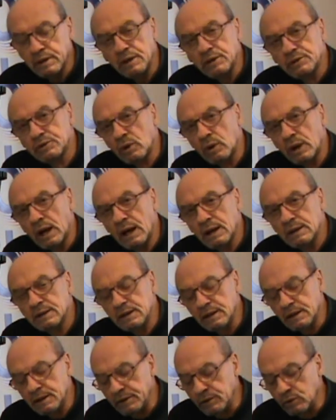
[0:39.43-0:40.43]

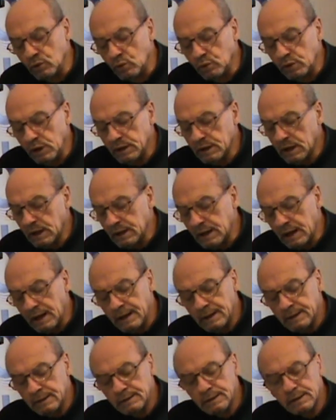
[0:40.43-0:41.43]
isolati gli uni dagli
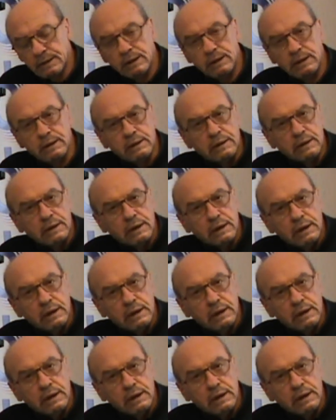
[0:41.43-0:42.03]
altri,